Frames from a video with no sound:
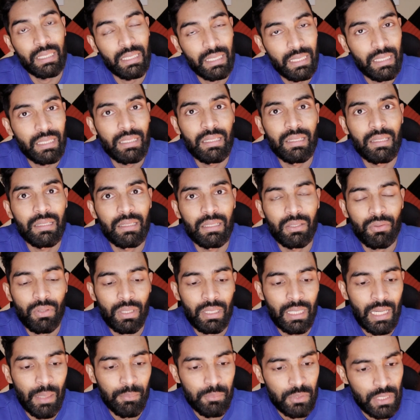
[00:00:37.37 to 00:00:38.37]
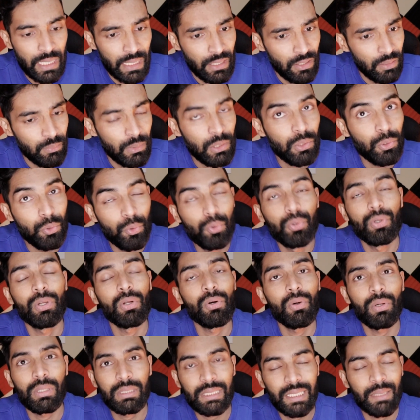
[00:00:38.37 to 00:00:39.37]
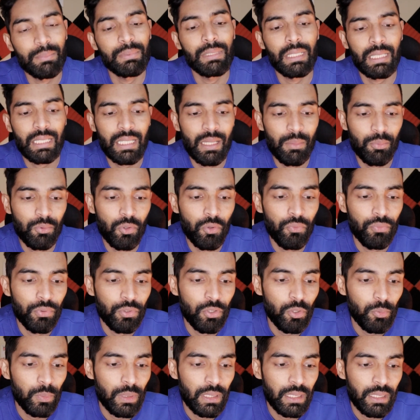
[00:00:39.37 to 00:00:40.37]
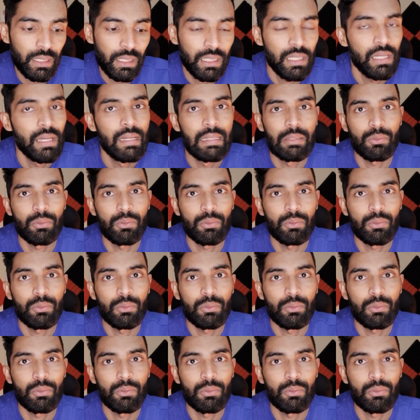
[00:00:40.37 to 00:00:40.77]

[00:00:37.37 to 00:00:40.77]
दिख ही नहीं रही थी अगर आप चैनल में ढूंढोगे तब जाके आपको वीडियो मिलेगी